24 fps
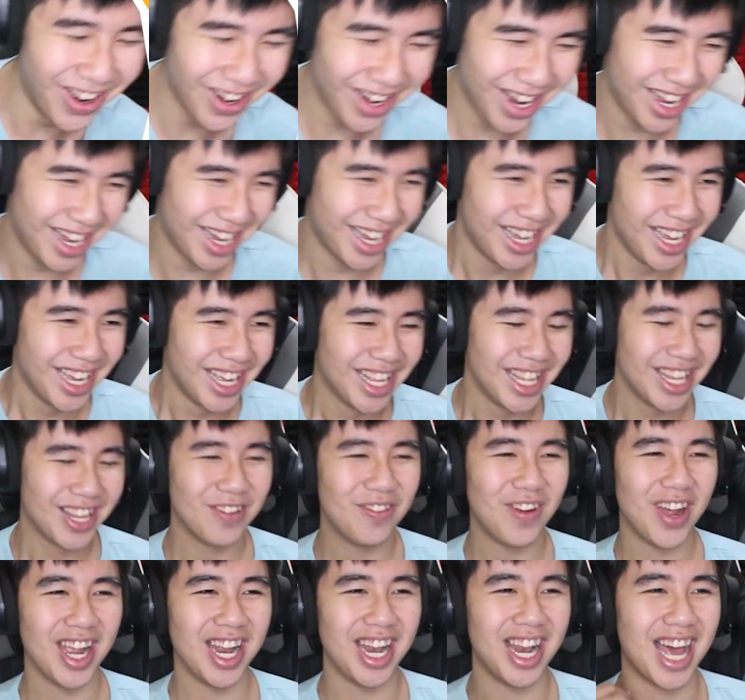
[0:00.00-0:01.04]
ok như
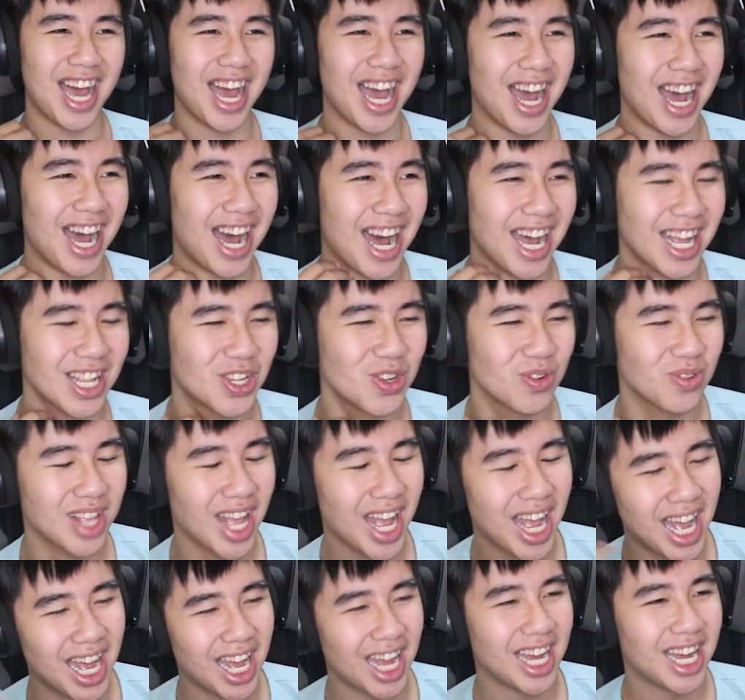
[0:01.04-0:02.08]
vậy là chúng
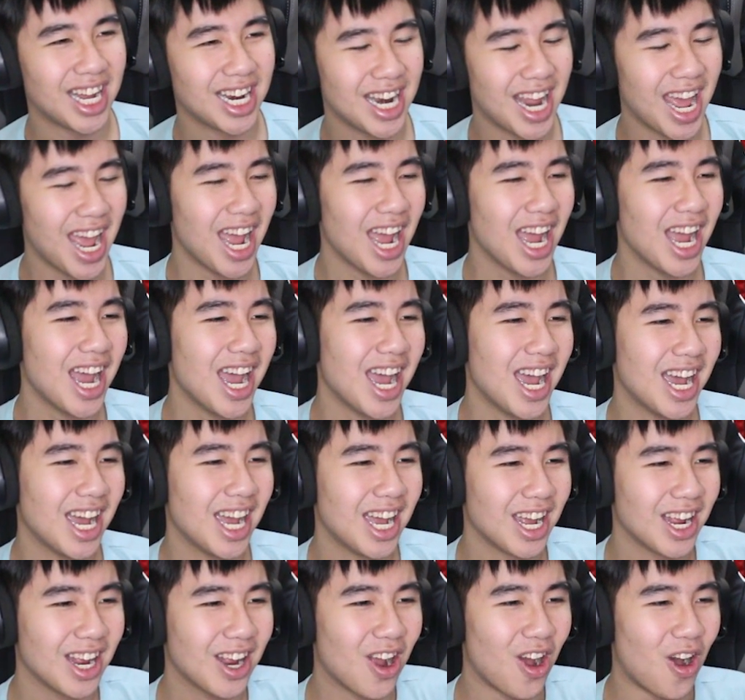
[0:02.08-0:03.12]
ta đã
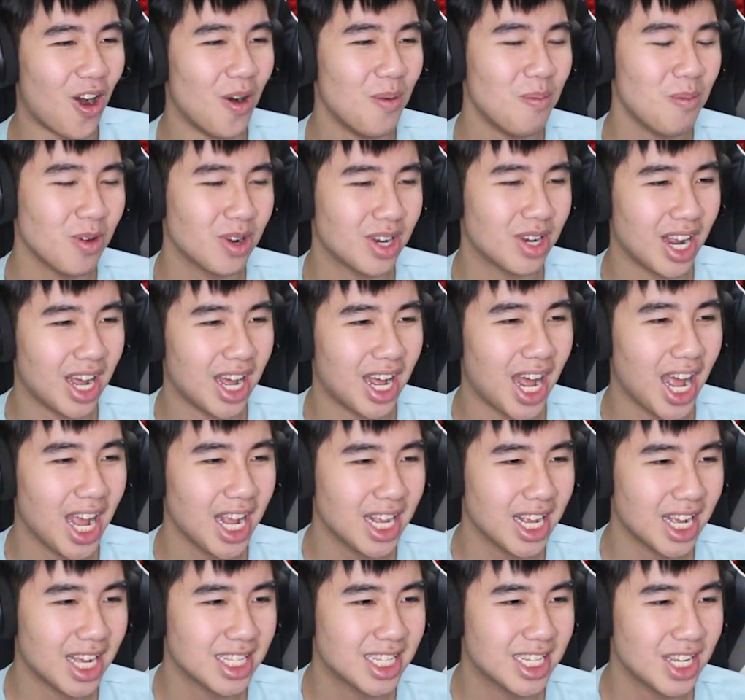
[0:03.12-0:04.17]
có một à,
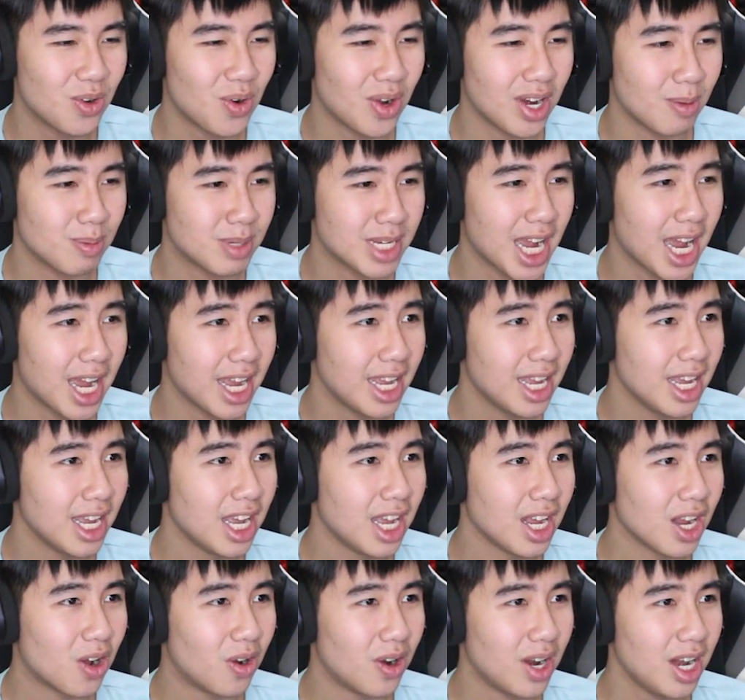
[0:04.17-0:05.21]
anh à, sĩ quan đẹp trai
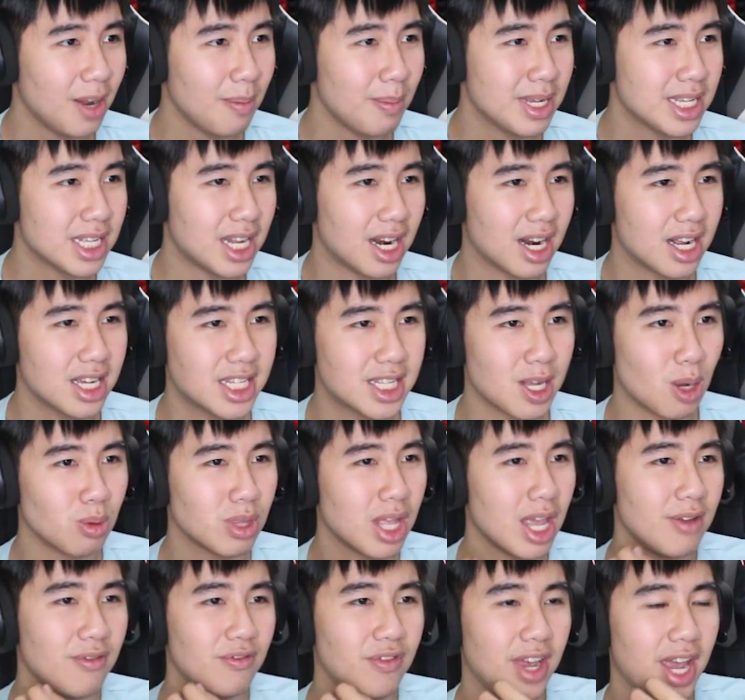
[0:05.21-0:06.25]
có lẽ là bây giờ là cứ sống
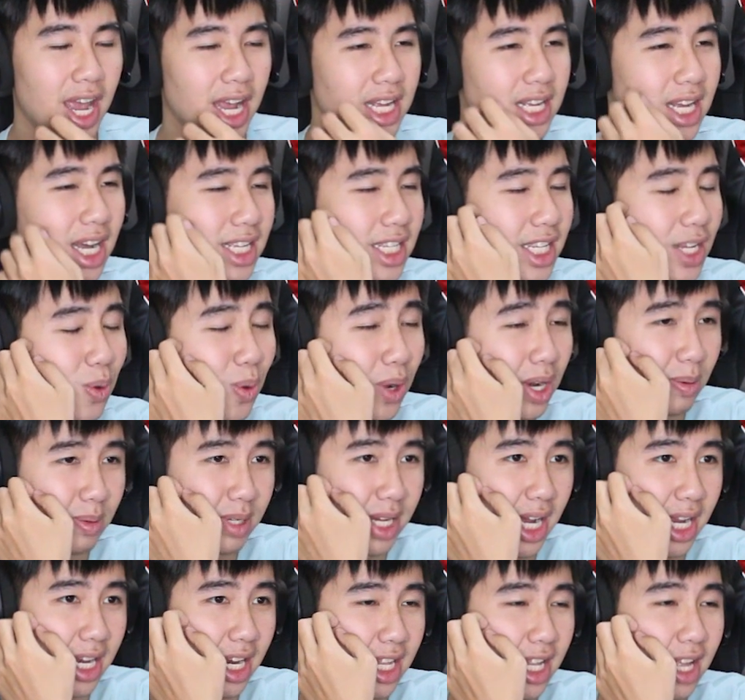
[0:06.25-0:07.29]
thêm với anh à, sĩ quan đẹp
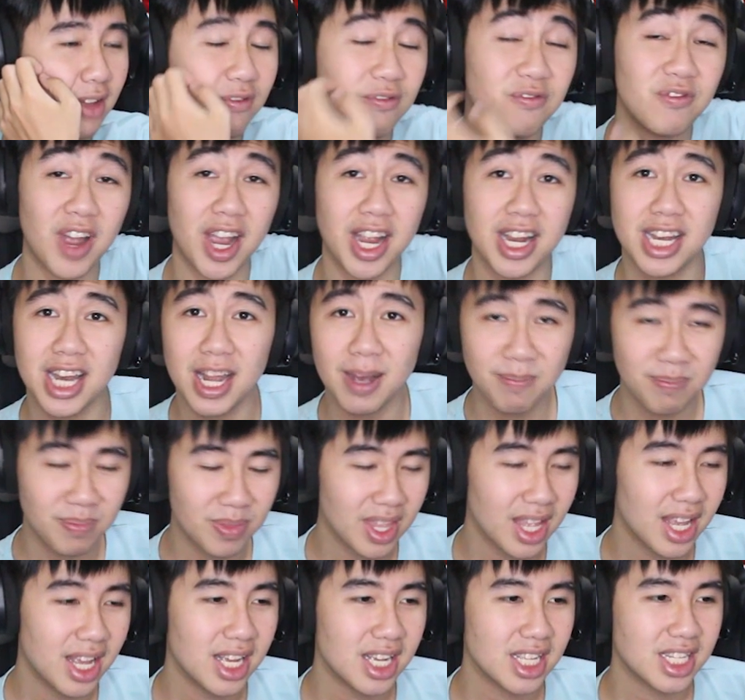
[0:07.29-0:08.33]
trai đấy thêm vài năm
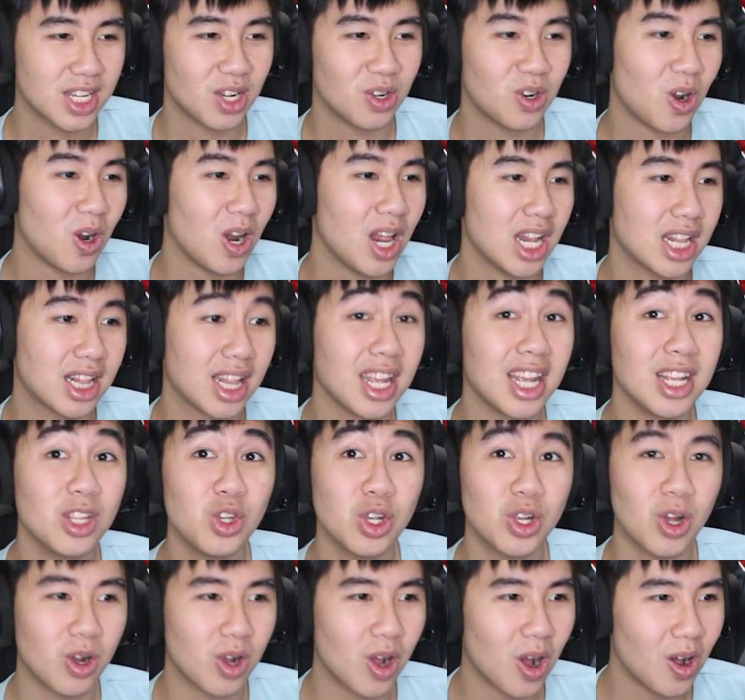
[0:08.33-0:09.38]
sau đó là tính
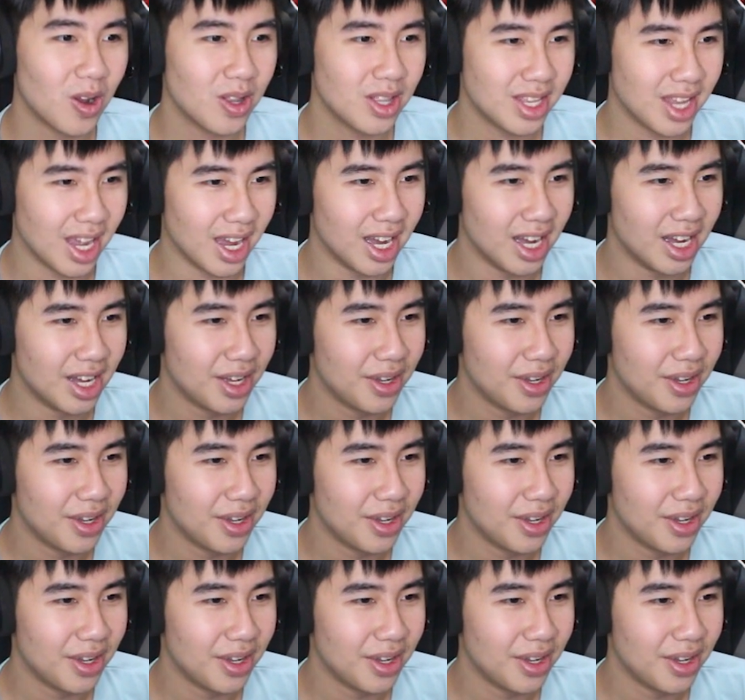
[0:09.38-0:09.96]
chuyện có con nhở